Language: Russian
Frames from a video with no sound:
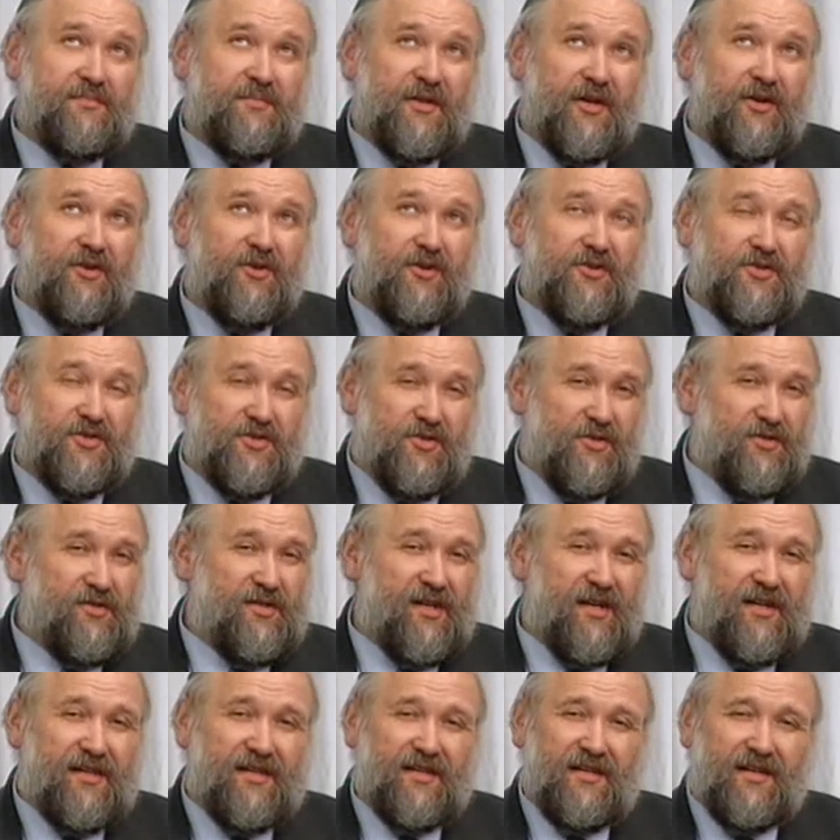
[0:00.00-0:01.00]
мне хочется
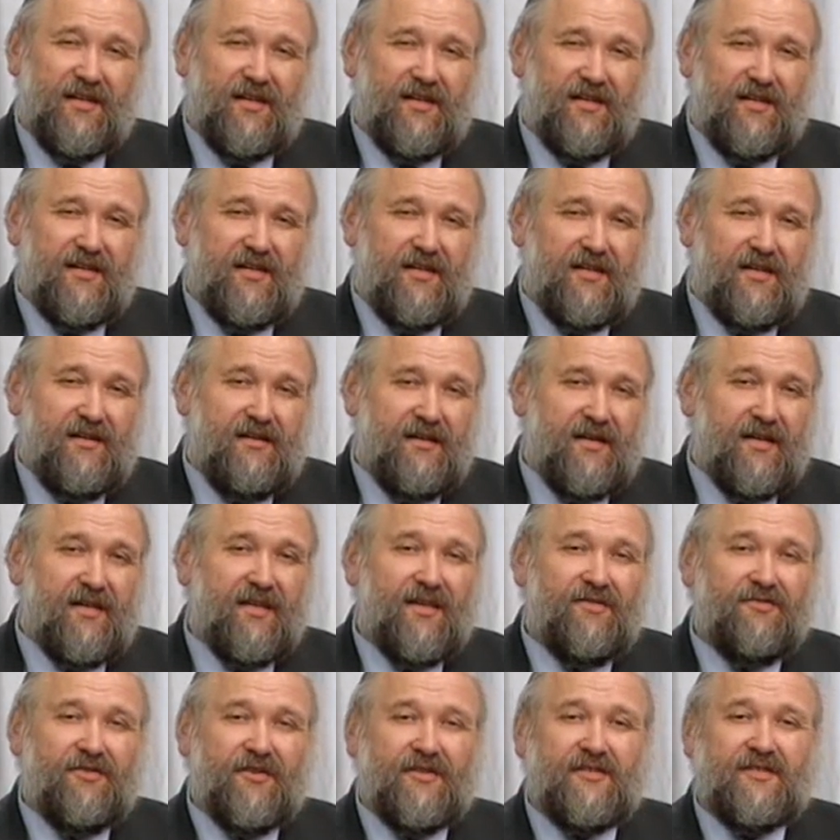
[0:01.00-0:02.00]
сказать,
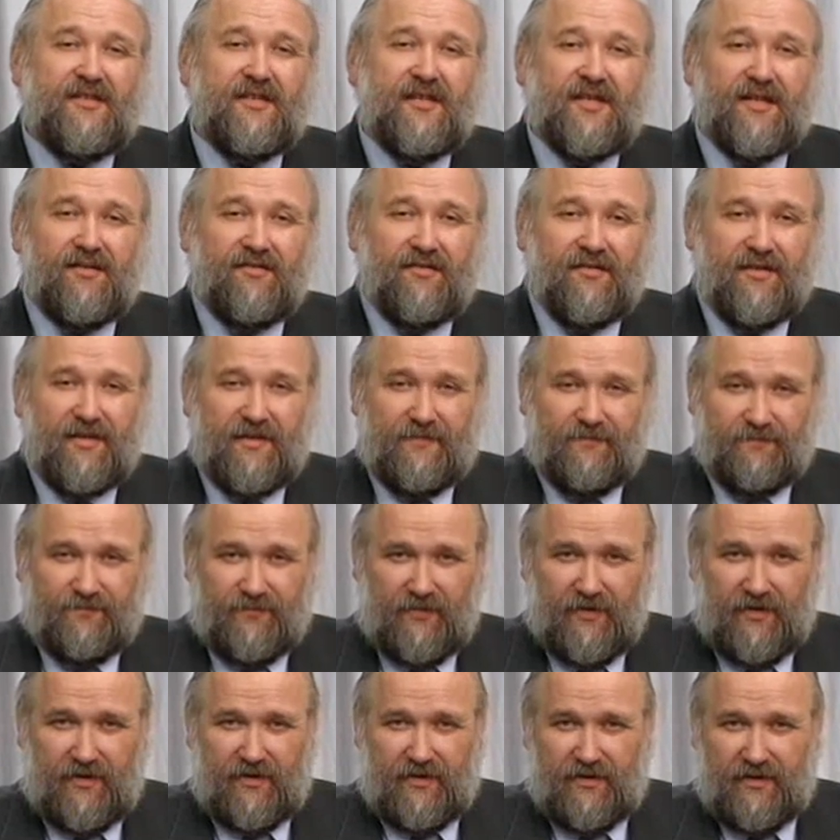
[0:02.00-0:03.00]
кодифицирована
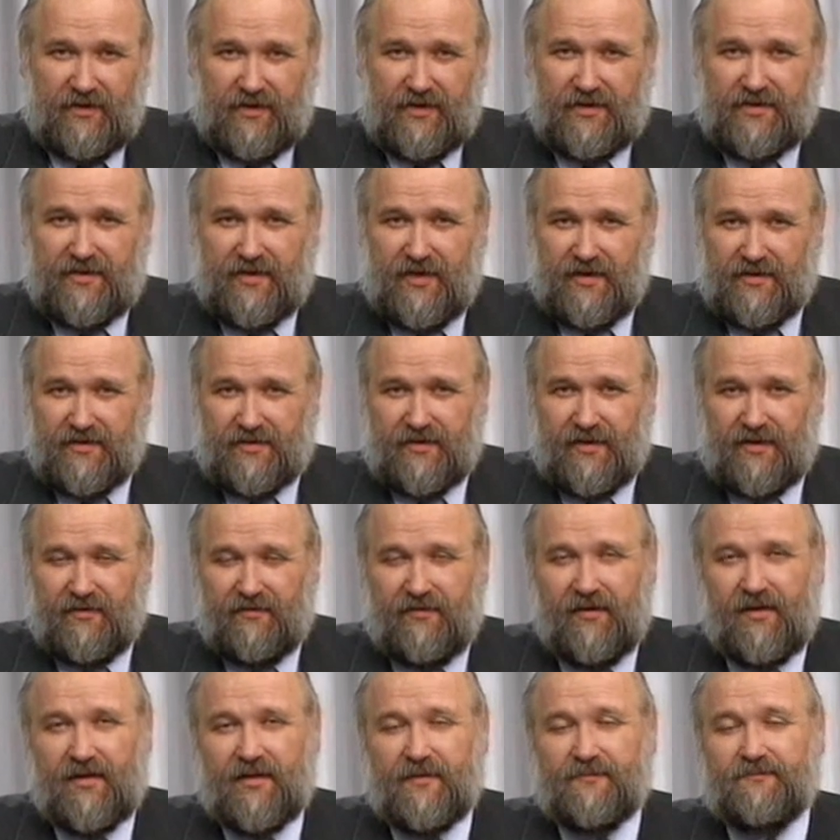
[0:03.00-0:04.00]
а, христианская
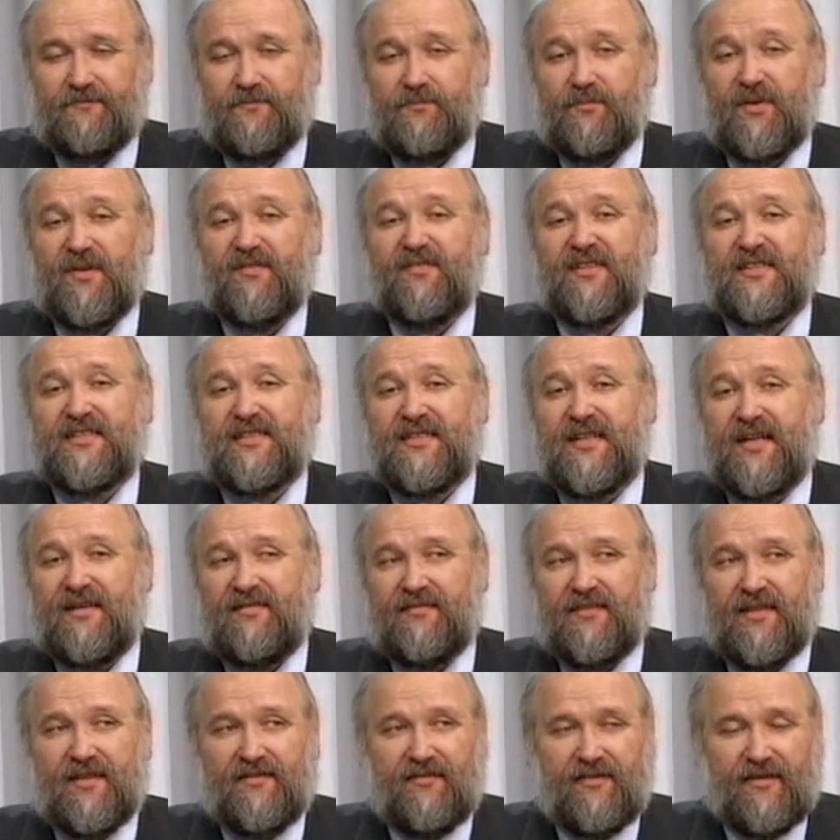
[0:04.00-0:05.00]
вера,
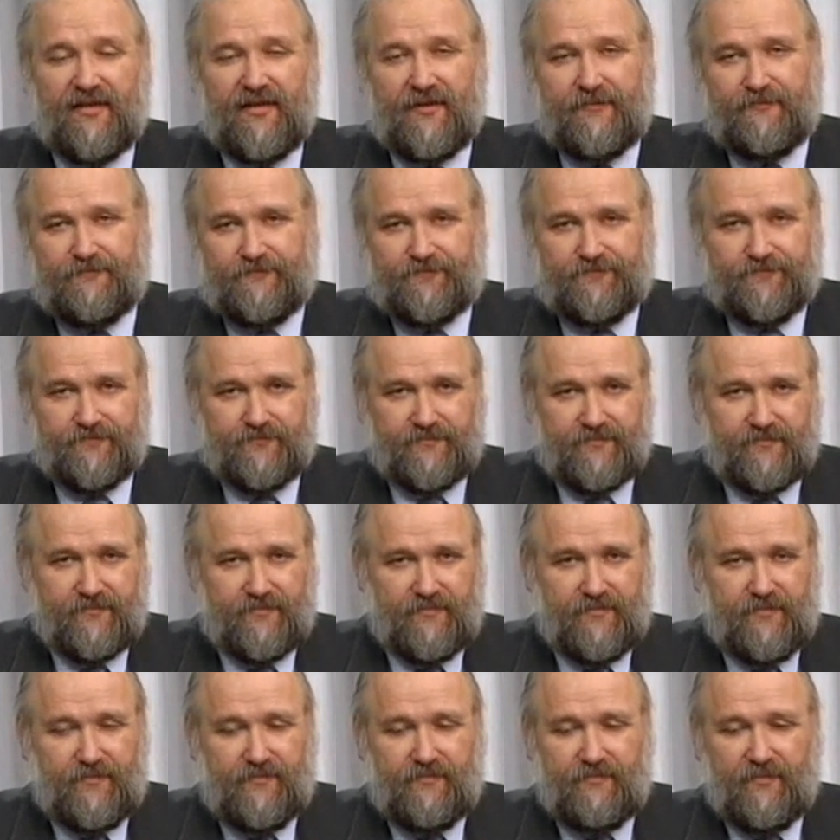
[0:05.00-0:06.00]
православная вера.
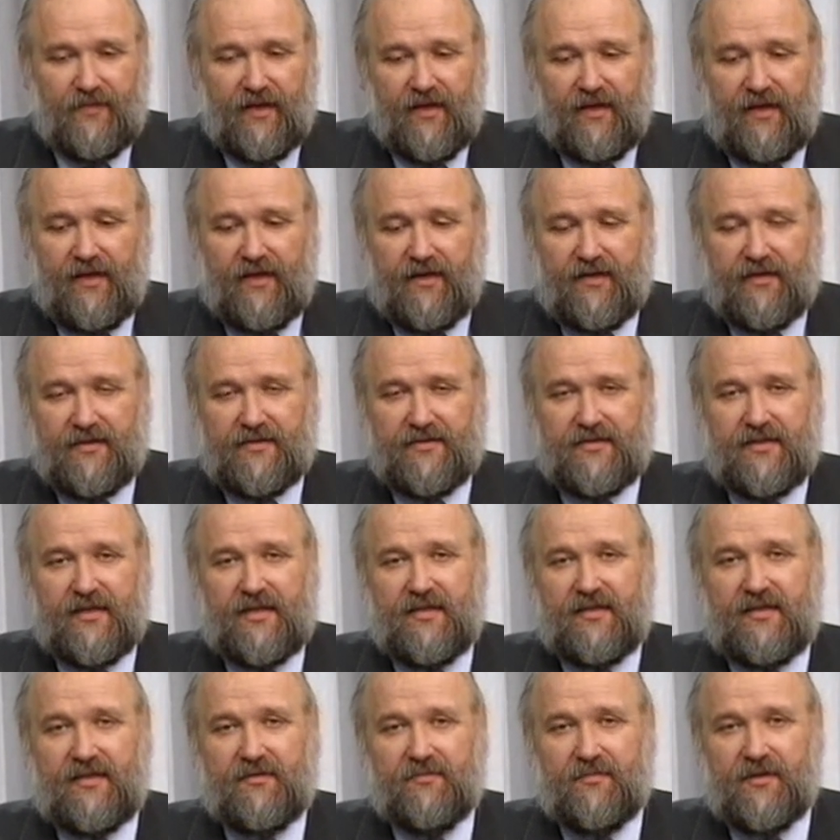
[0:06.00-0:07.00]

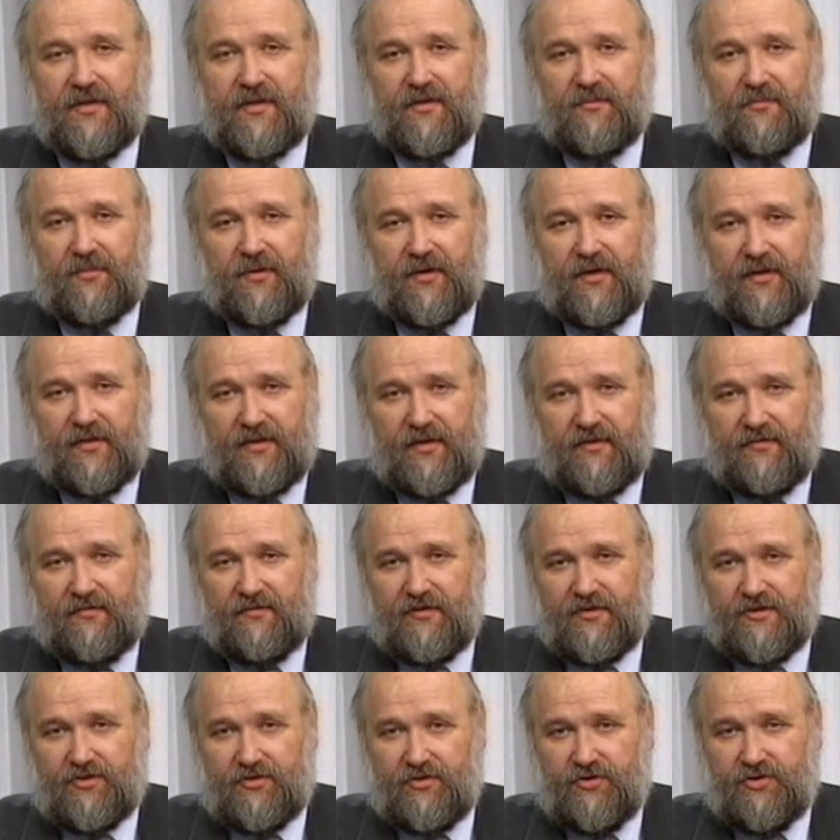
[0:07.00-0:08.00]
Константин был императором
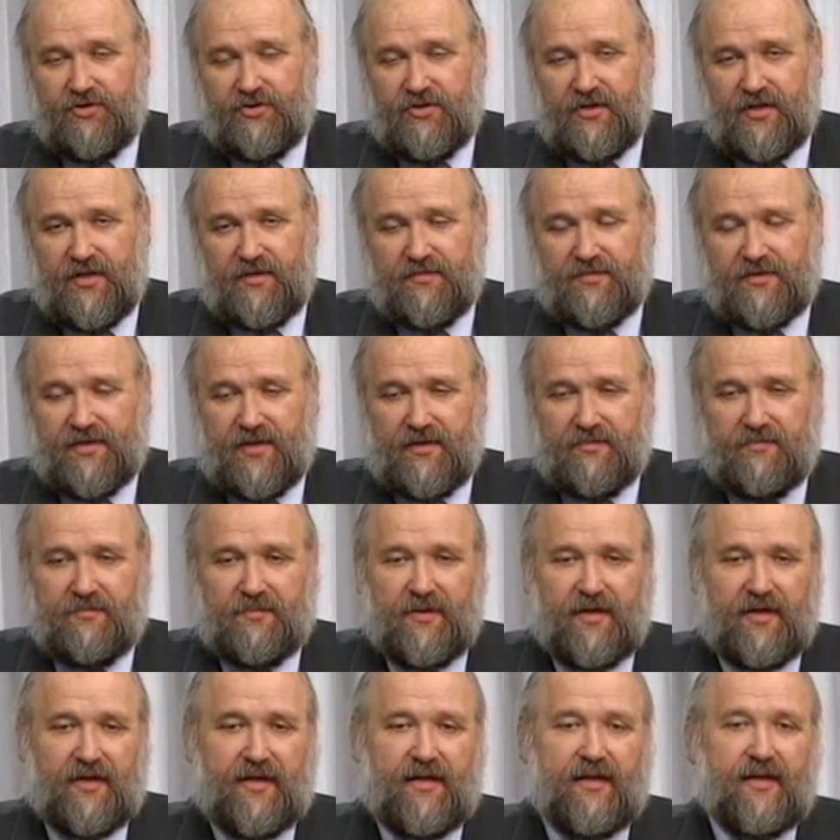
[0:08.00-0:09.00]
Восточно-Римской
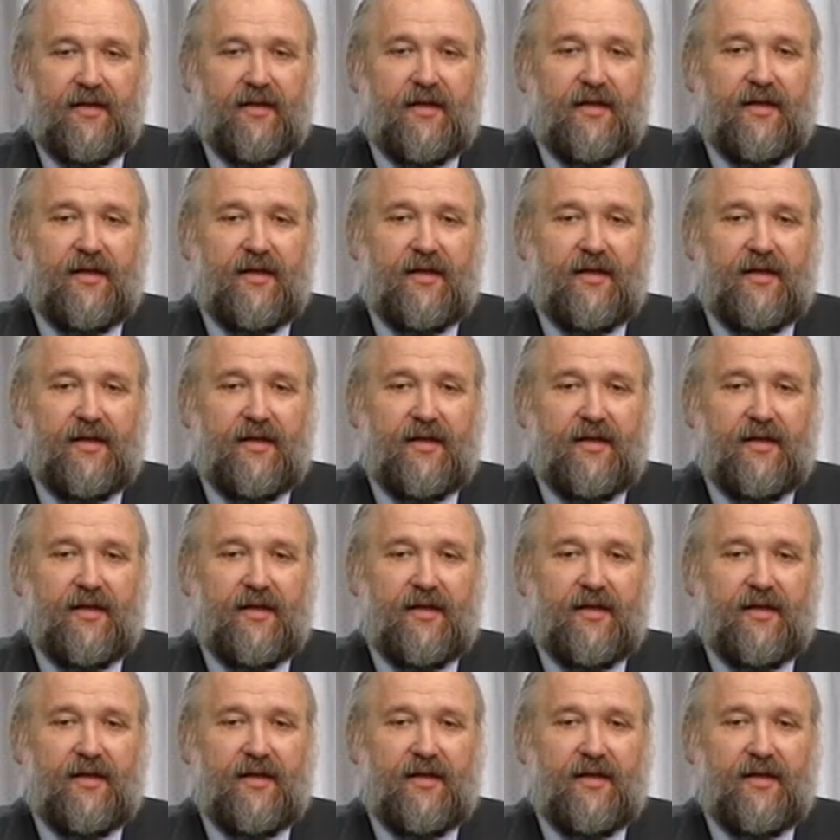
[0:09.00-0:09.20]
империи.